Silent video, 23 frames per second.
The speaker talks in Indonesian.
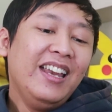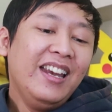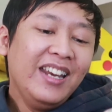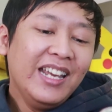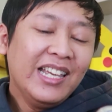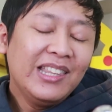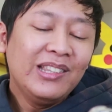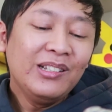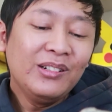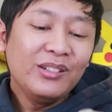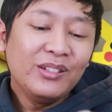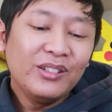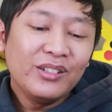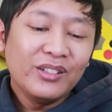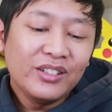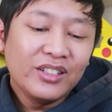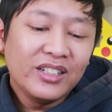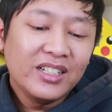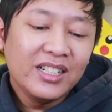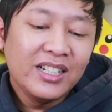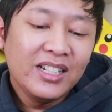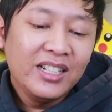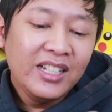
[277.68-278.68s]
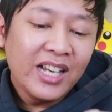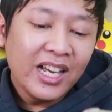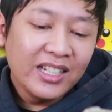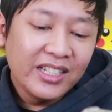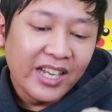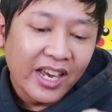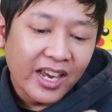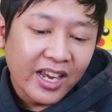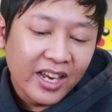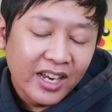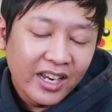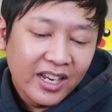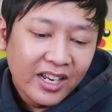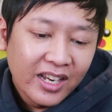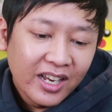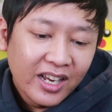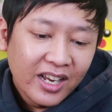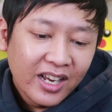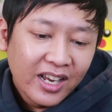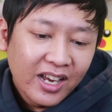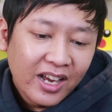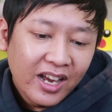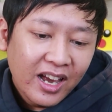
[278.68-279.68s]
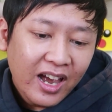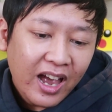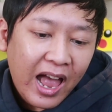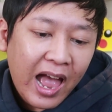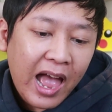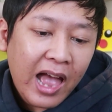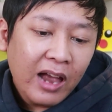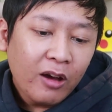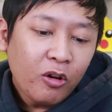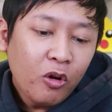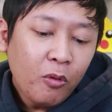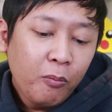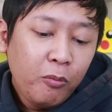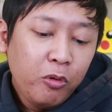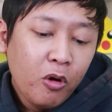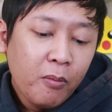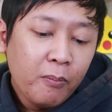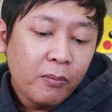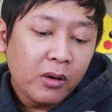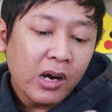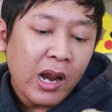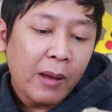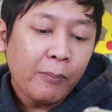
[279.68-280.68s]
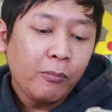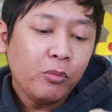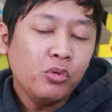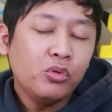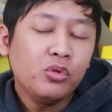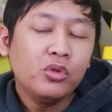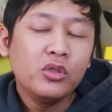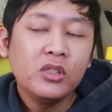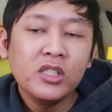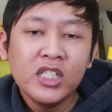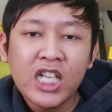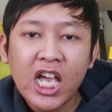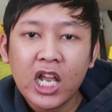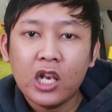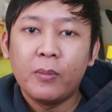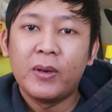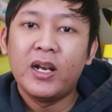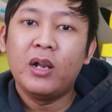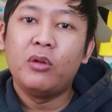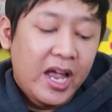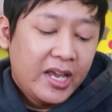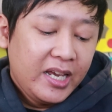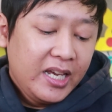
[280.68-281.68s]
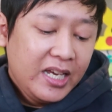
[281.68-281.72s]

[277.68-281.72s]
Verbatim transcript: ini tuh lihat deh aku belum pernah punya loh